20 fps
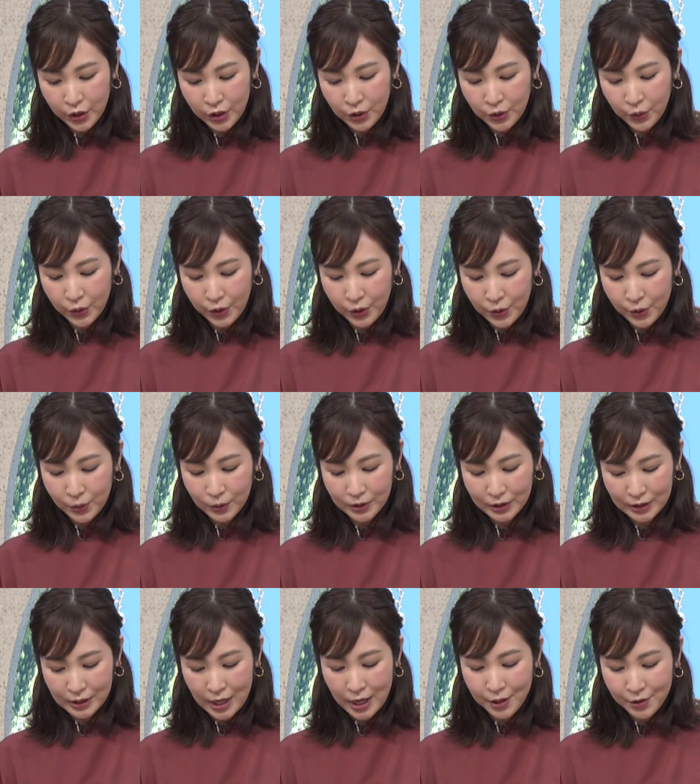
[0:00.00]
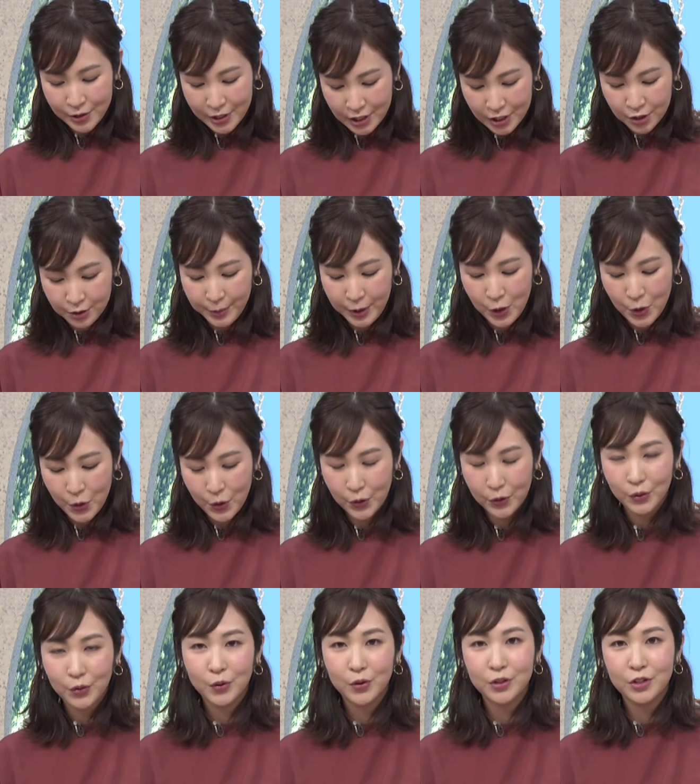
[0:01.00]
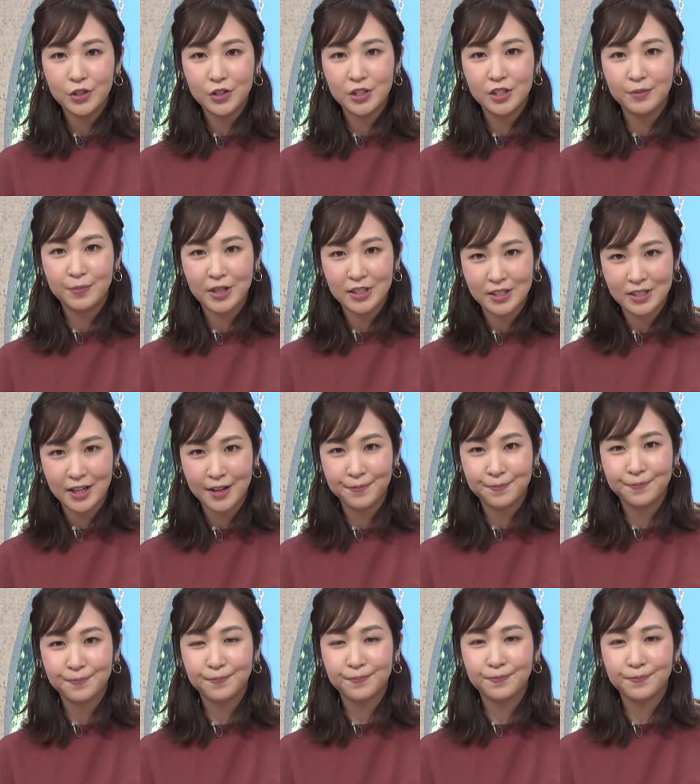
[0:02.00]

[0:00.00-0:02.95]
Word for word: 機の色を伝える仕組みを導入しました